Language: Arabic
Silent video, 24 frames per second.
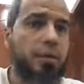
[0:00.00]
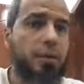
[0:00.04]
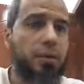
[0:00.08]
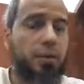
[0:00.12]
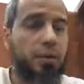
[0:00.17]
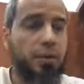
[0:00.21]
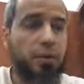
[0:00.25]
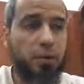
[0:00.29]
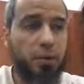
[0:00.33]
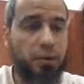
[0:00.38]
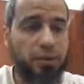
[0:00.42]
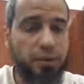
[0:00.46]

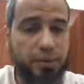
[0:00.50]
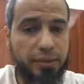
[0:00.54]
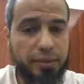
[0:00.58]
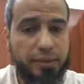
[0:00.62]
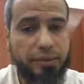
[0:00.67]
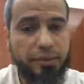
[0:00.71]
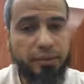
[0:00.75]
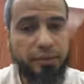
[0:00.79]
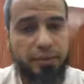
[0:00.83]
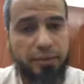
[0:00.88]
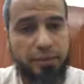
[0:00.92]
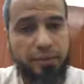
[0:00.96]
اللي هو
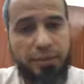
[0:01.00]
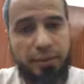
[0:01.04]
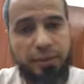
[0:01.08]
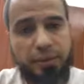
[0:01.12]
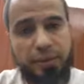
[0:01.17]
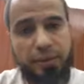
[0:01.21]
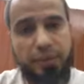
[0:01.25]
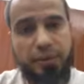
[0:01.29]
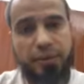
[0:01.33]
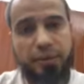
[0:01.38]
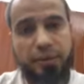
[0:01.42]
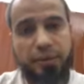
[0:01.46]
طريقه طبعا
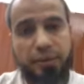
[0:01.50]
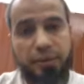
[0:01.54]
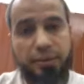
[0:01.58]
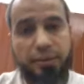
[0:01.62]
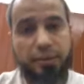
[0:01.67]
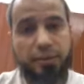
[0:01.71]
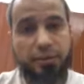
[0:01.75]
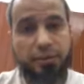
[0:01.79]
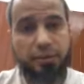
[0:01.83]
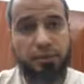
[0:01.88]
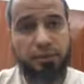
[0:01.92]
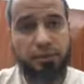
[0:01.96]

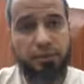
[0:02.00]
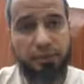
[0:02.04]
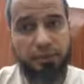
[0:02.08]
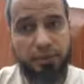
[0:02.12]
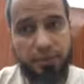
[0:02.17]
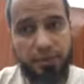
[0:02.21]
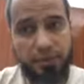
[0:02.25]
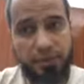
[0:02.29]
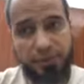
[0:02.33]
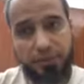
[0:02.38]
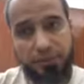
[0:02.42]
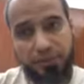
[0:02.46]
الاناليسيس اوف
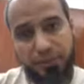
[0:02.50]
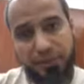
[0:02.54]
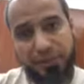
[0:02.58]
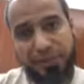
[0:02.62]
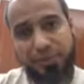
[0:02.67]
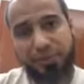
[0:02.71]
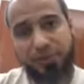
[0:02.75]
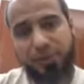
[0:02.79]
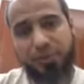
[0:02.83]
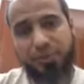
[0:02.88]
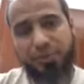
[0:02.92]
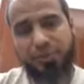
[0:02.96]

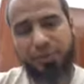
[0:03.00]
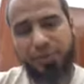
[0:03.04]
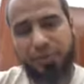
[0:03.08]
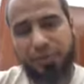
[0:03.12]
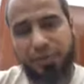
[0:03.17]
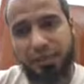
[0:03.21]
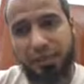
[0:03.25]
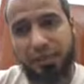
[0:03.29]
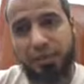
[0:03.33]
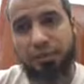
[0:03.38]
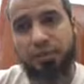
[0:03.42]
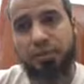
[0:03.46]
بريزنت
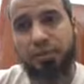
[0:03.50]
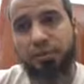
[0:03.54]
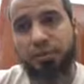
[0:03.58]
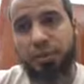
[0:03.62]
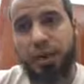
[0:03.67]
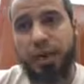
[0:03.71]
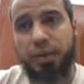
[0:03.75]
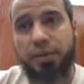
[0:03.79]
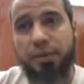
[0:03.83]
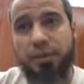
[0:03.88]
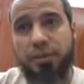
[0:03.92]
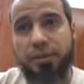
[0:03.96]
كومبلين
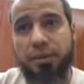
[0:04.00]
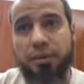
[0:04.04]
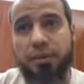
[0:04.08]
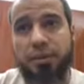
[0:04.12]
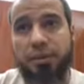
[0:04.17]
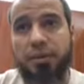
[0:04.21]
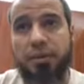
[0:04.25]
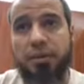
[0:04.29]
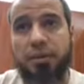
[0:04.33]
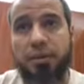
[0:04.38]
وبعد كده